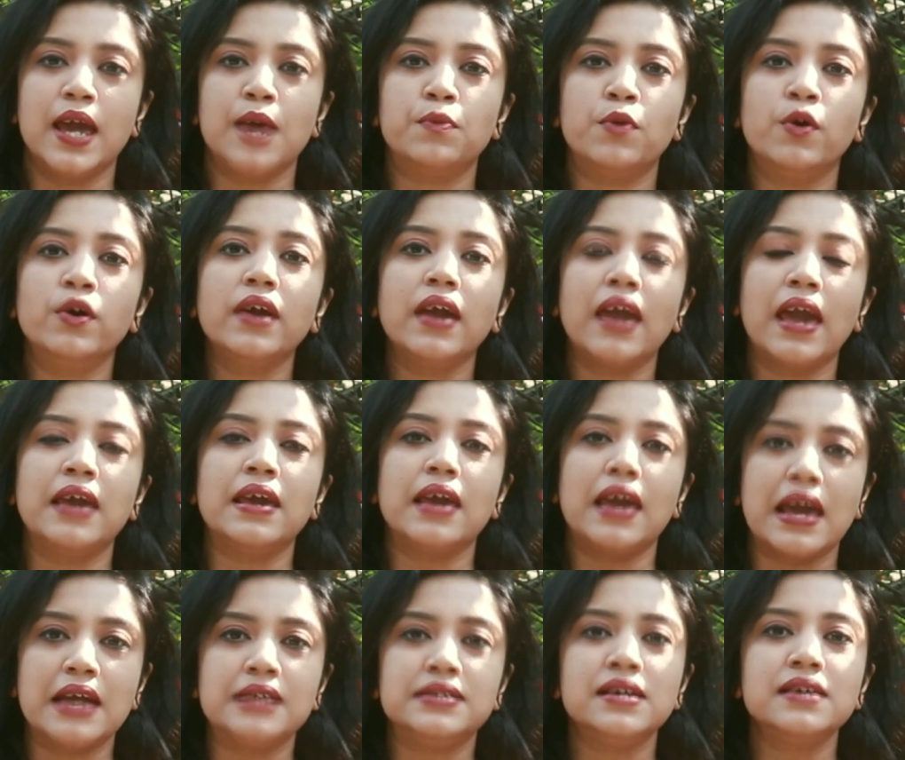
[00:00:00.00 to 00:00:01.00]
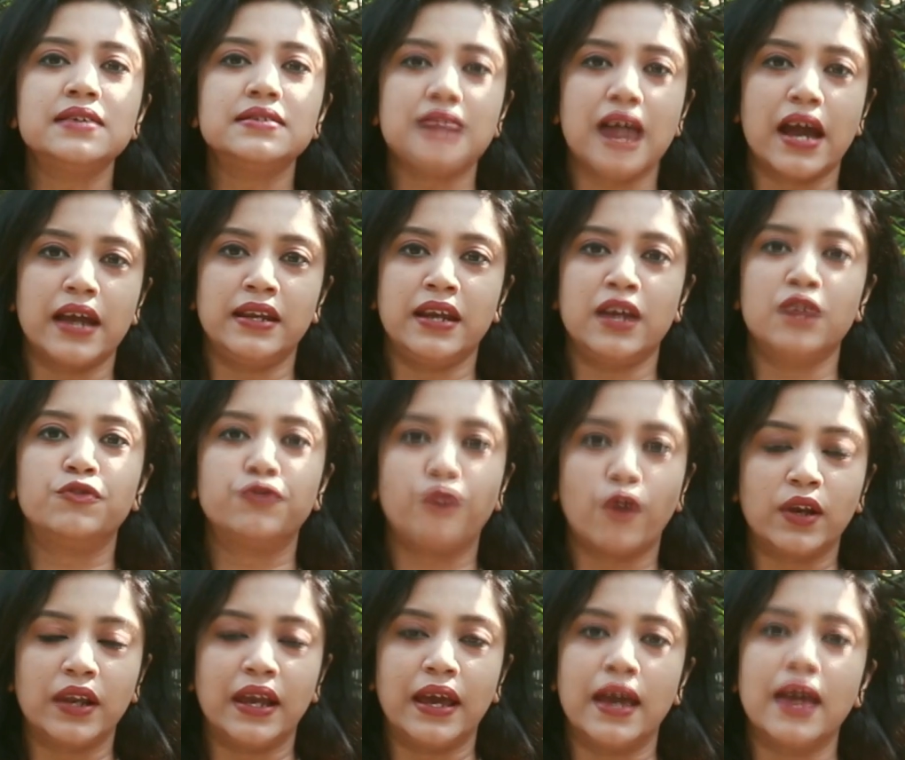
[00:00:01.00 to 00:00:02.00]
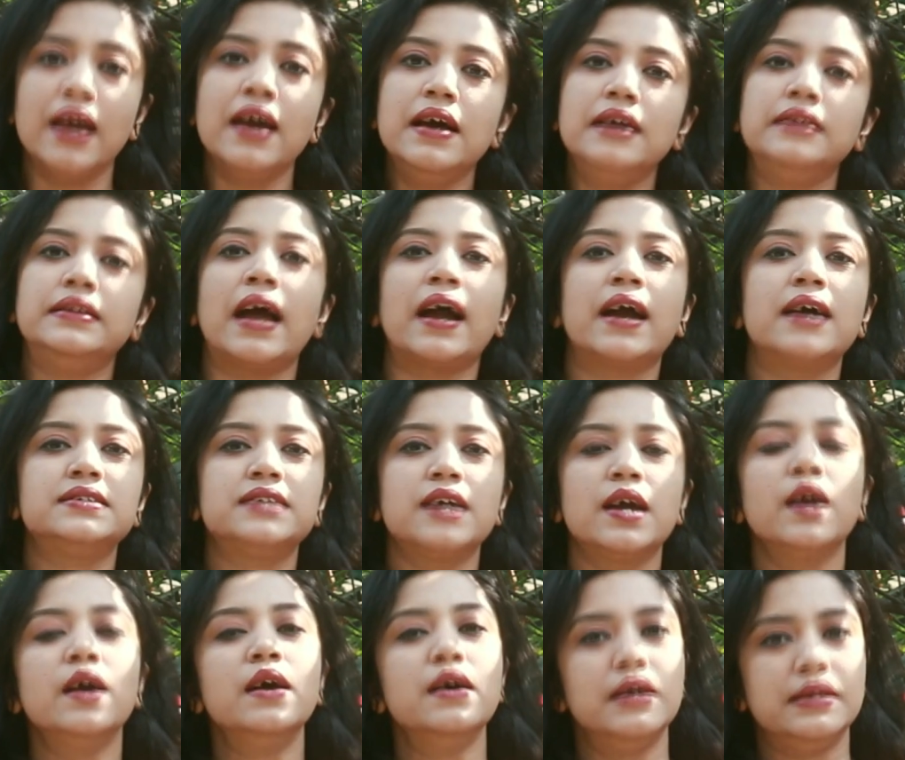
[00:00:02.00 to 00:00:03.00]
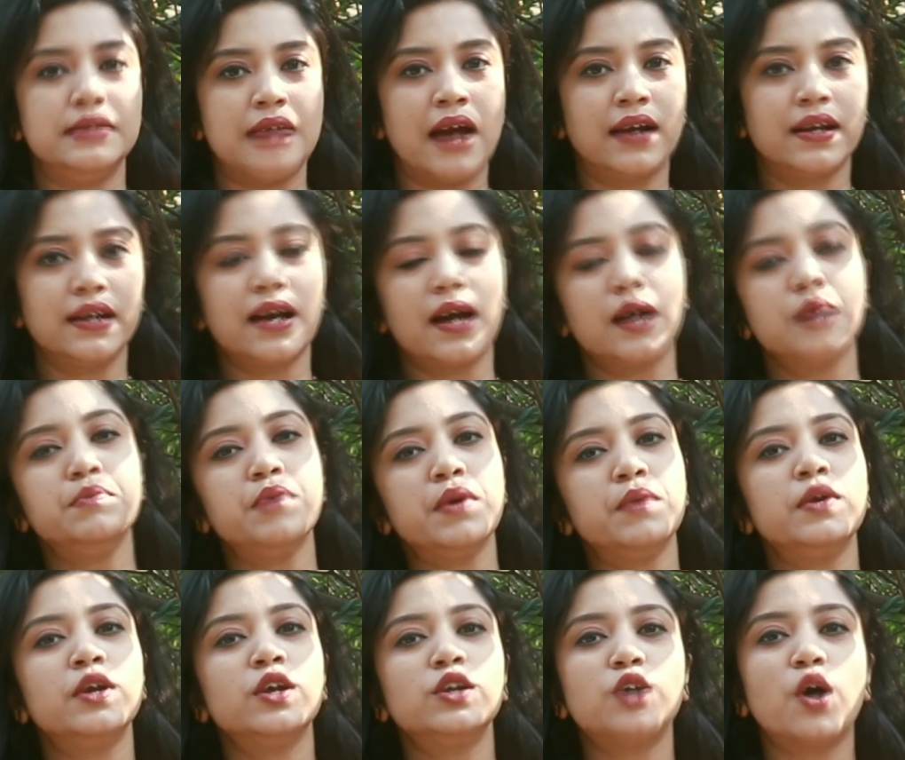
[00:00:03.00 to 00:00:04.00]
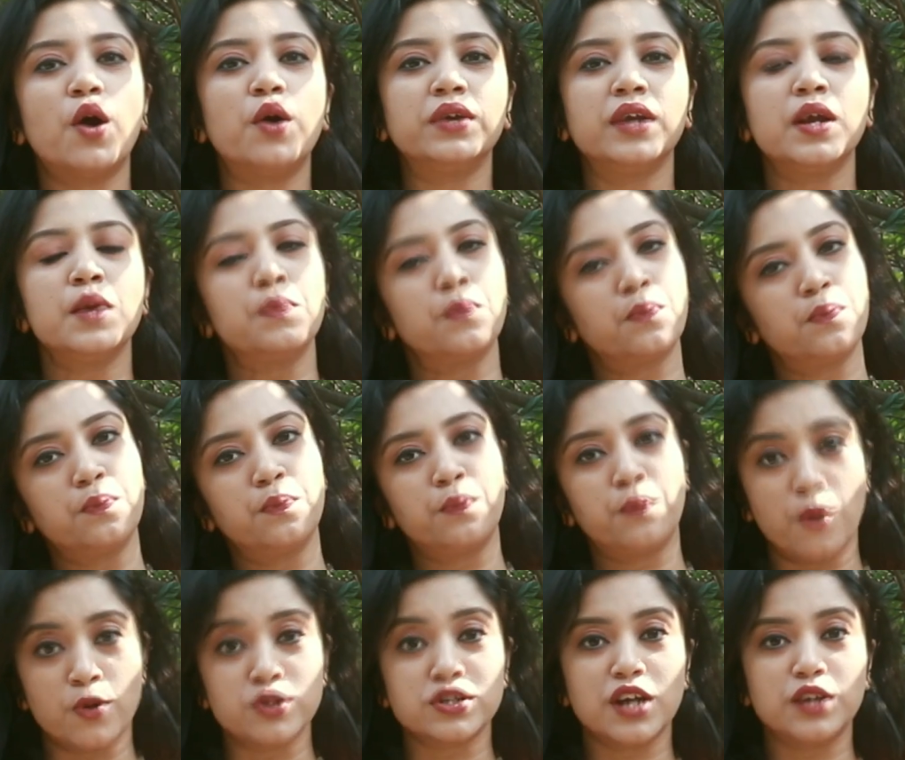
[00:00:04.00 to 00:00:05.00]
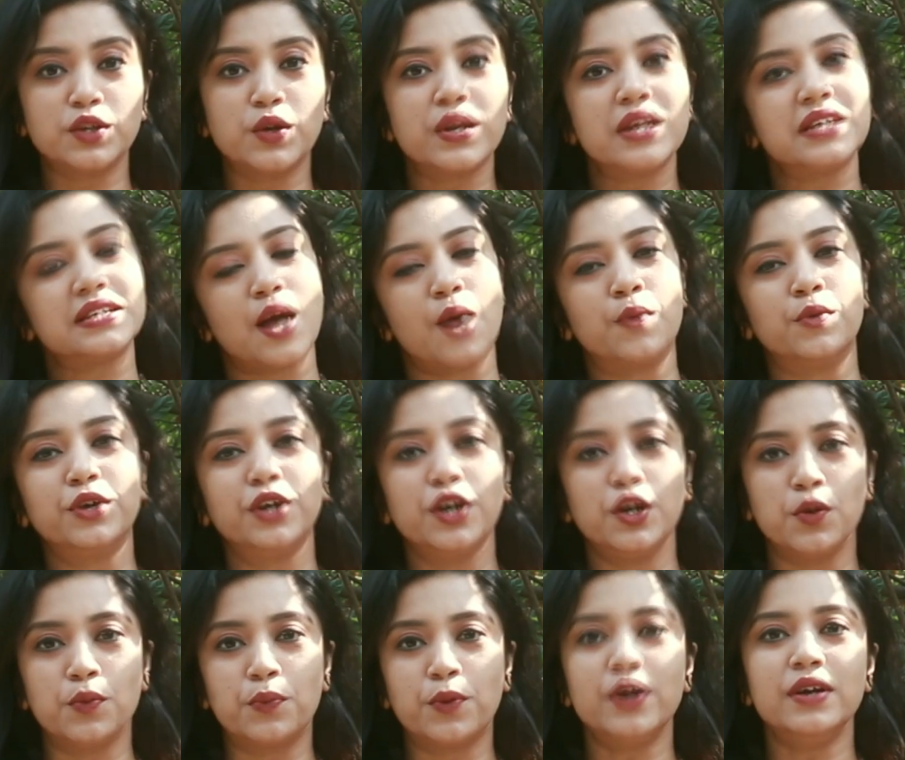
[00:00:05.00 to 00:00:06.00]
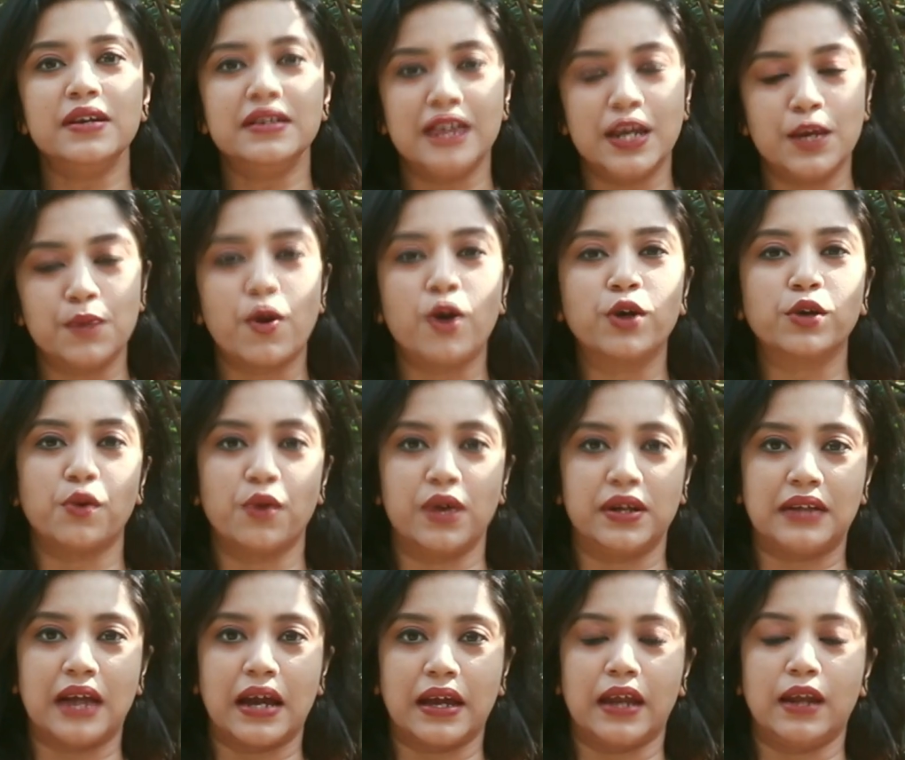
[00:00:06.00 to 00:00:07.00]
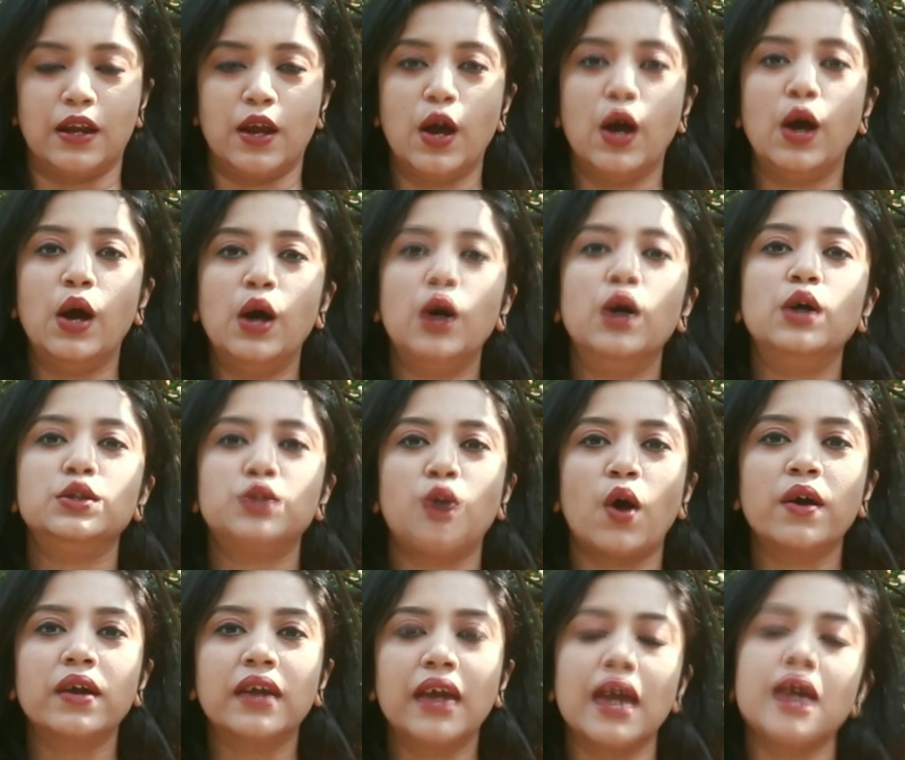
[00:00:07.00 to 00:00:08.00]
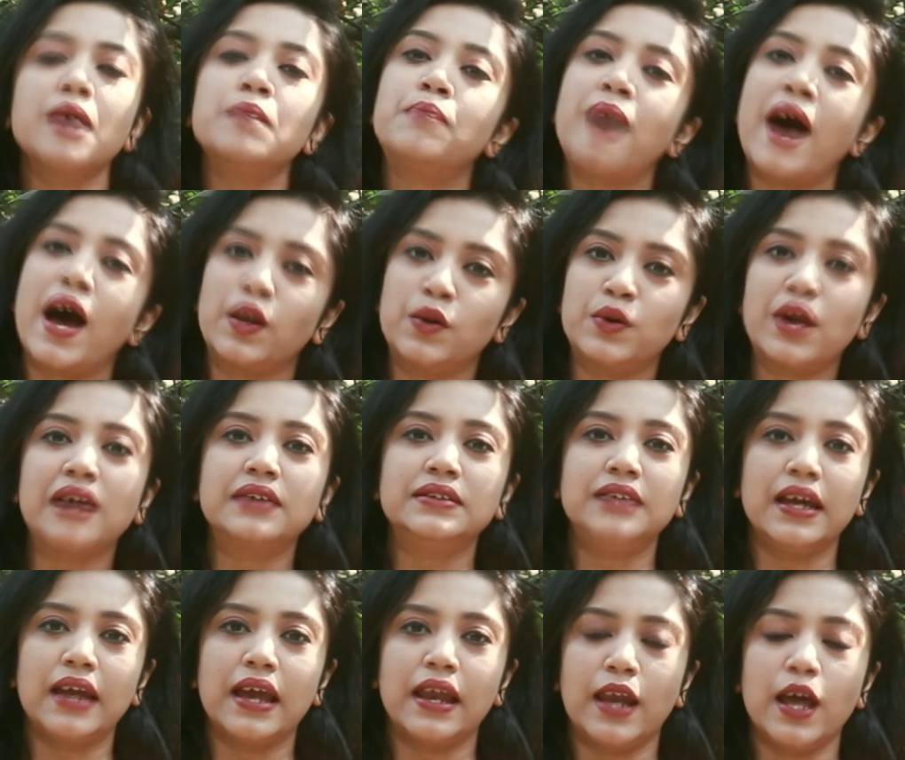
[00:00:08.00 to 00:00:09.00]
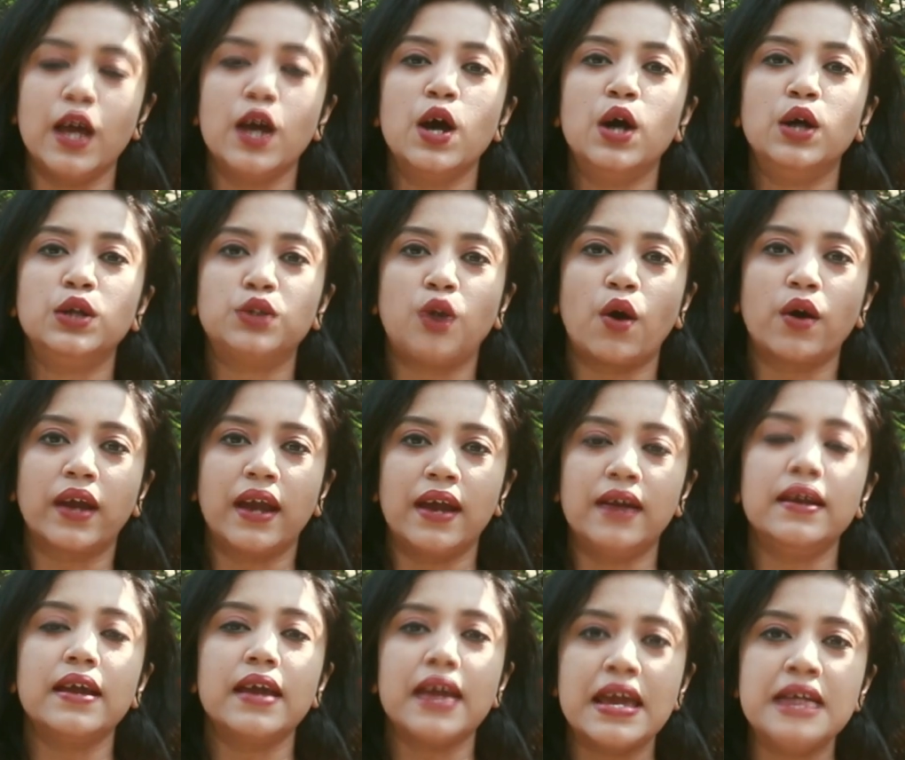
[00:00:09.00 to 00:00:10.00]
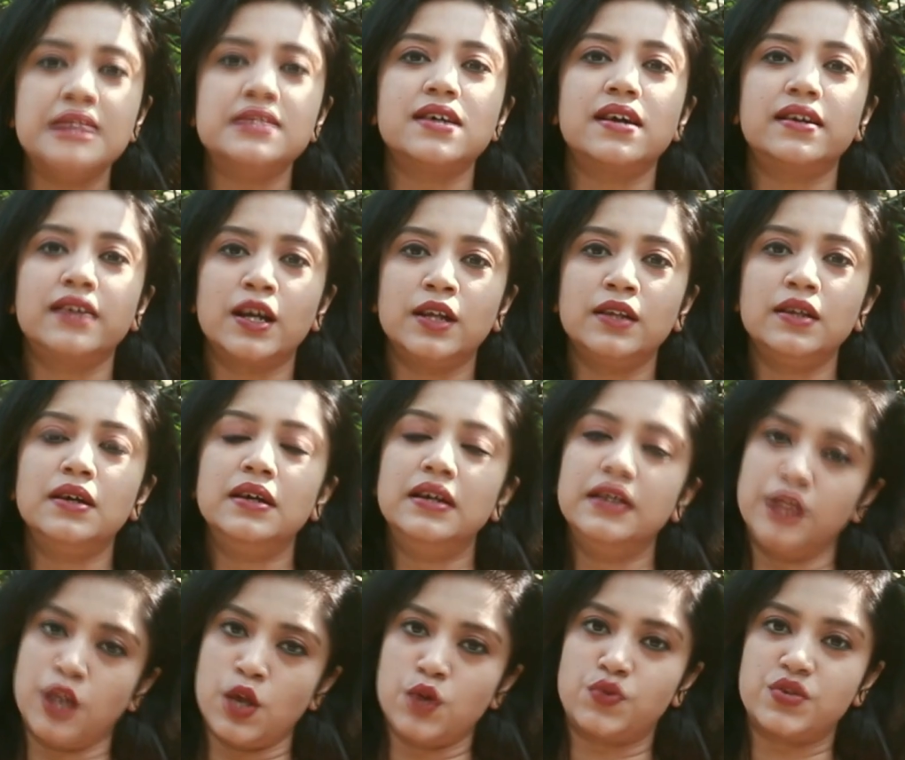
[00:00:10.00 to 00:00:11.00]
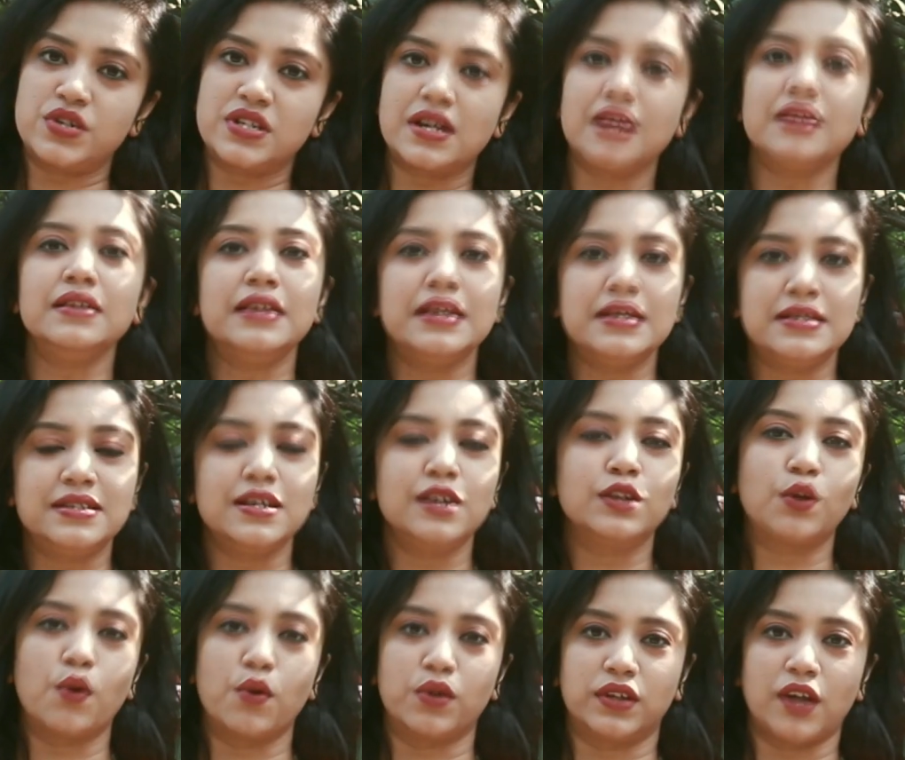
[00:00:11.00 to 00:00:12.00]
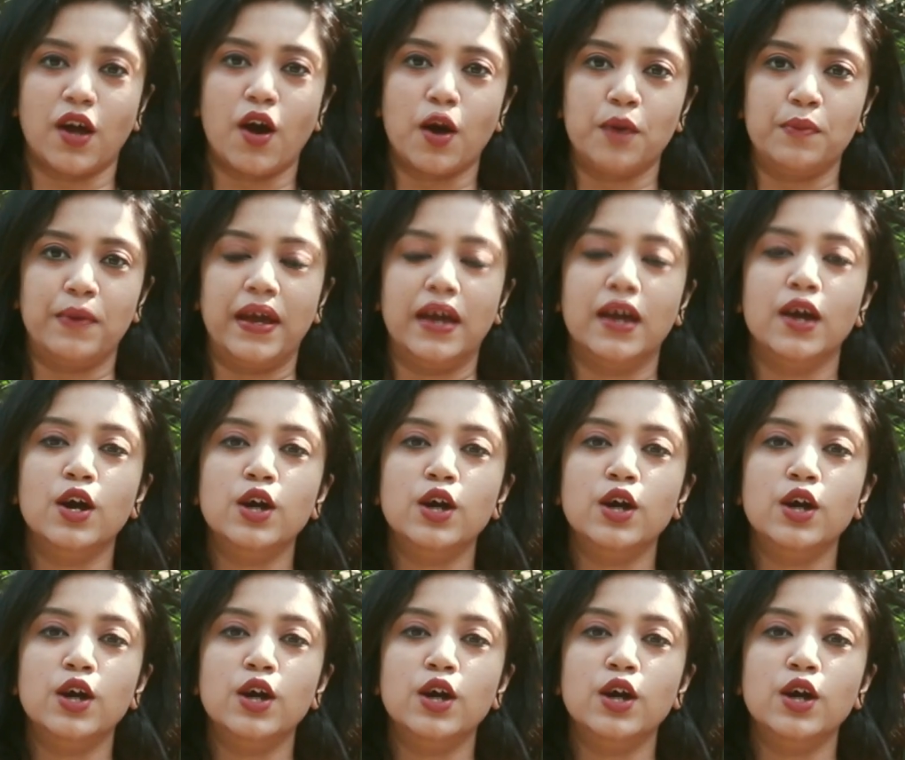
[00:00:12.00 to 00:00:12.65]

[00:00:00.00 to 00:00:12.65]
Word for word: এবং এই এজিং সাইনের ফলে দেখা যায় নারীরা বিভিন্ন ধরনের প্রসাধনী সামগ্রীর উপর নির্ভর করে থাকেন ত্বককে ভালো রাখতে গেলে ত্বকের ইন্টারনাল নিউট্রিশন নিশ্চিত করতে হবে